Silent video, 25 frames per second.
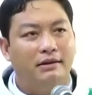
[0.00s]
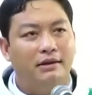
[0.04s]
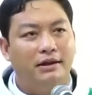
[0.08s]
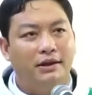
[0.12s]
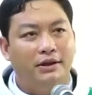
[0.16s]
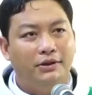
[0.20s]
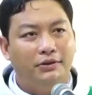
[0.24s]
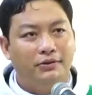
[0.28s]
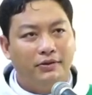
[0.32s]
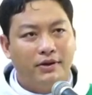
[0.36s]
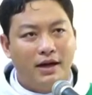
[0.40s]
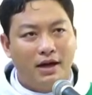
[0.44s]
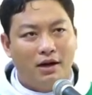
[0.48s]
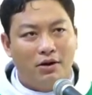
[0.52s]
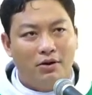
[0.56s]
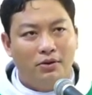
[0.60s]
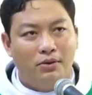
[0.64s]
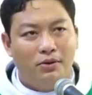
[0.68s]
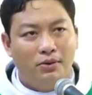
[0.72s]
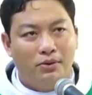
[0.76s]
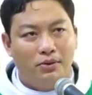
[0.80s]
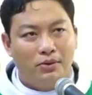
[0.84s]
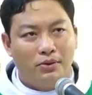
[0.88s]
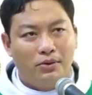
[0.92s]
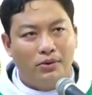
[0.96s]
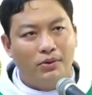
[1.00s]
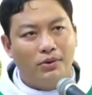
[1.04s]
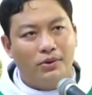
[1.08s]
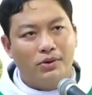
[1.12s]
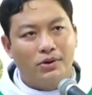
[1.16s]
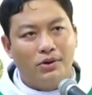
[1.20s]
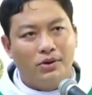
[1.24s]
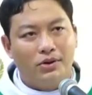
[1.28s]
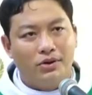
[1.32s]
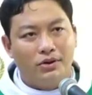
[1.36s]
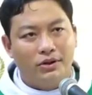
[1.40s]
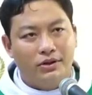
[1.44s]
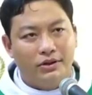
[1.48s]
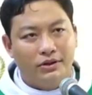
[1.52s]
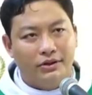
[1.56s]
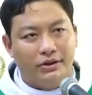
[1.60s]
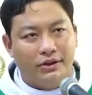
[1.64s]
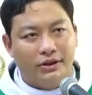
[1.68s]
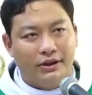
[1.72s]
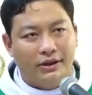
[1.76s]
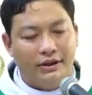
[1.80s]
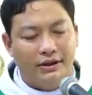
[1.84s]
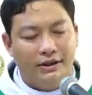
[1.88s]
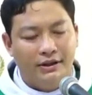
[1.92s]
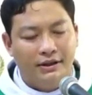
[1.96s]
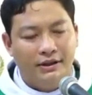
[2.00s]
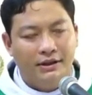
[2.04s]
yếu đau của con người,